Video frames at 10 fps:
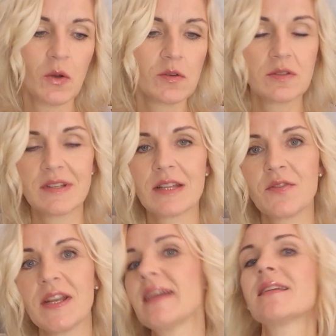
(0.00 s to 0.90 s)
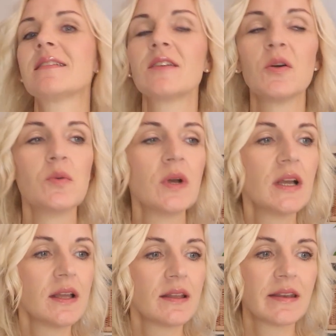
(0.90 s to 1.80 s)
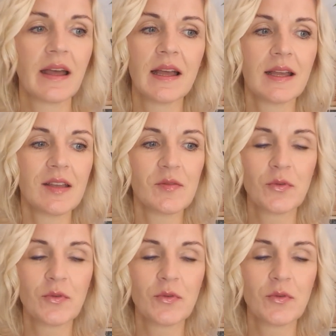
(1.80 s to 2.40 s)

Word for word: Und du sagst vielleicht, jo, na, ne,